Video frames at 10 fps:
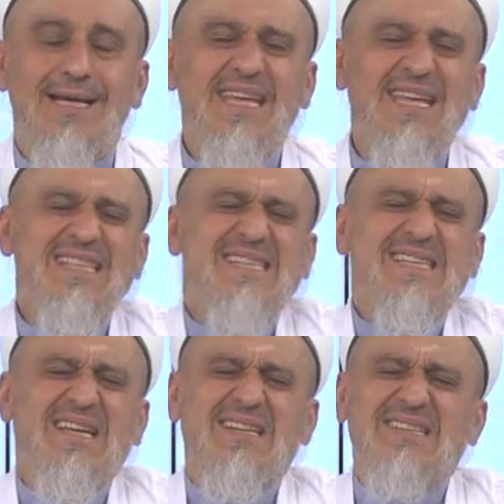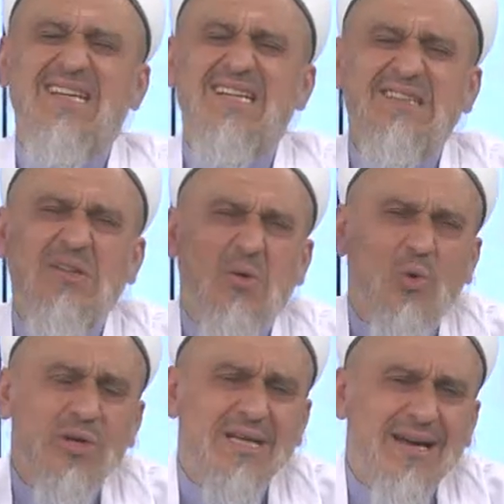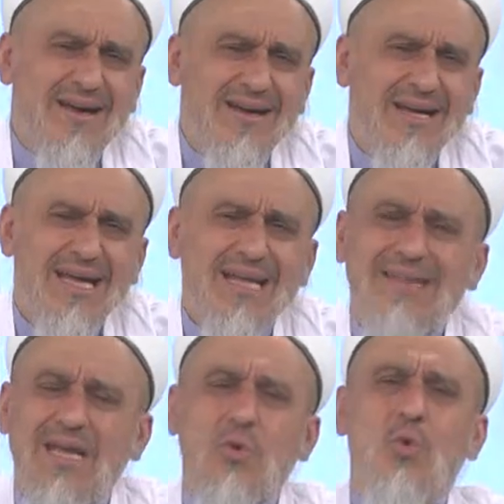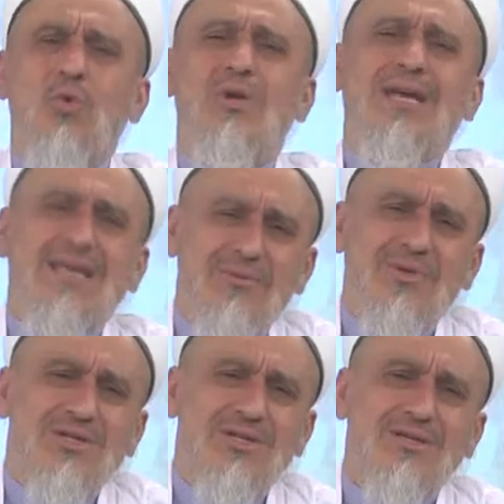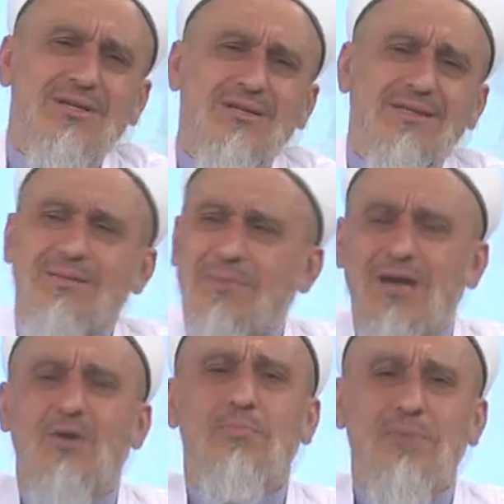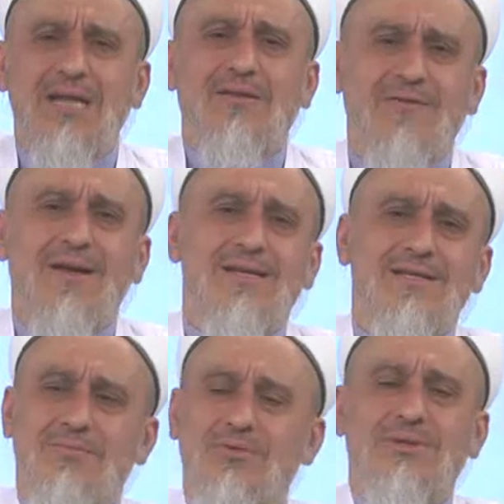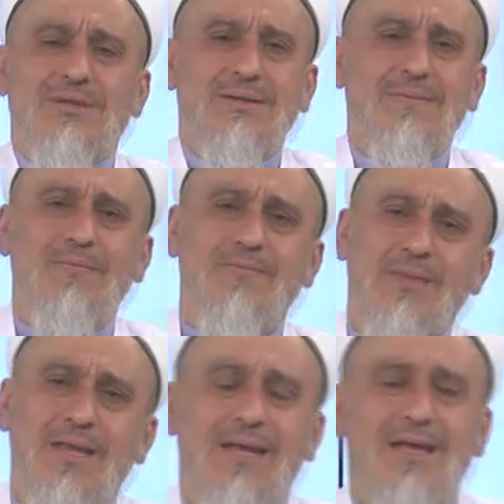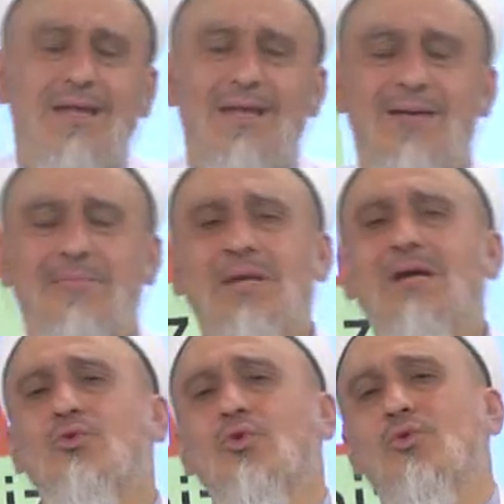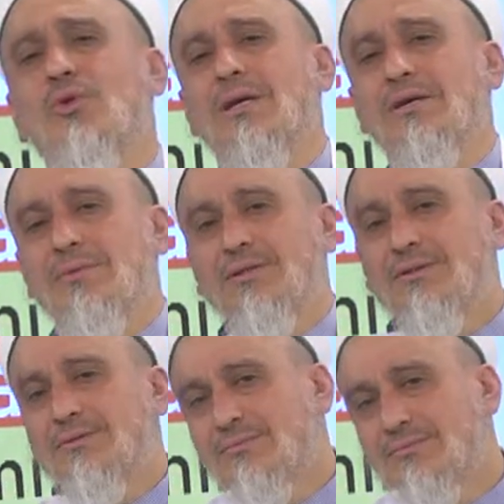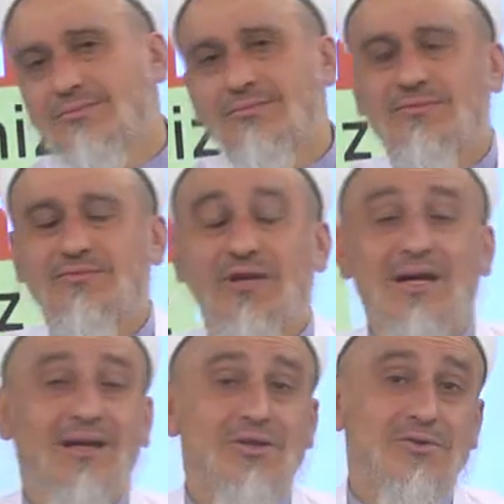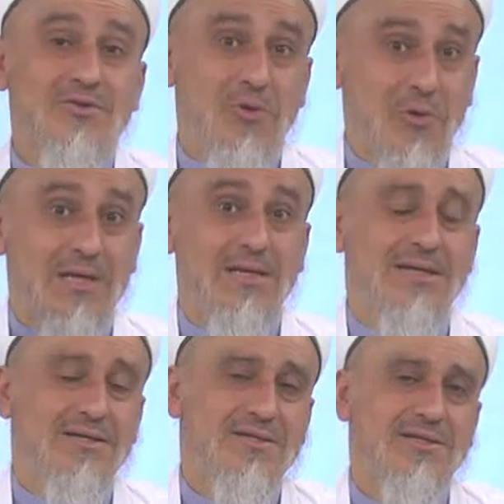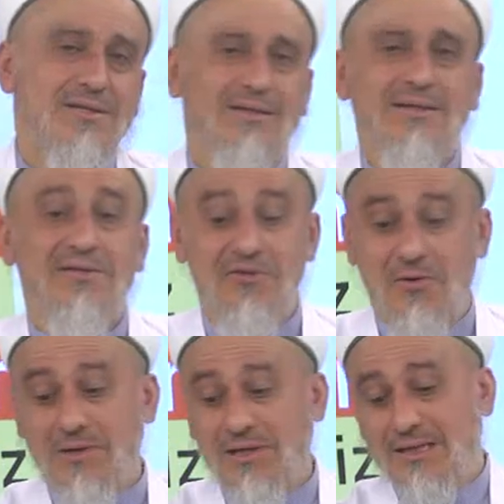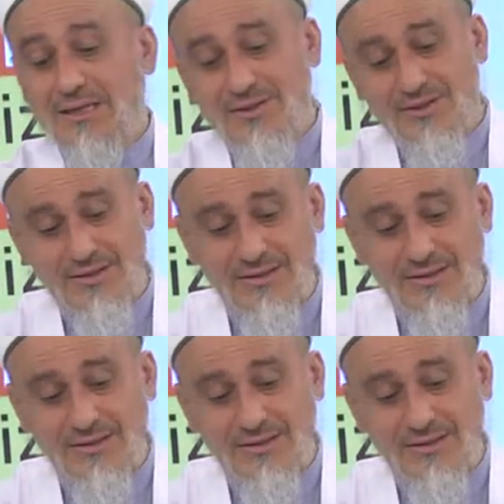insanlar oraya ne kuyruğuna girmiş? İşte malum bilet var işte bu işte. Bilet kuyruğuna girmiş. Ve çok ilginç, çok ilginç.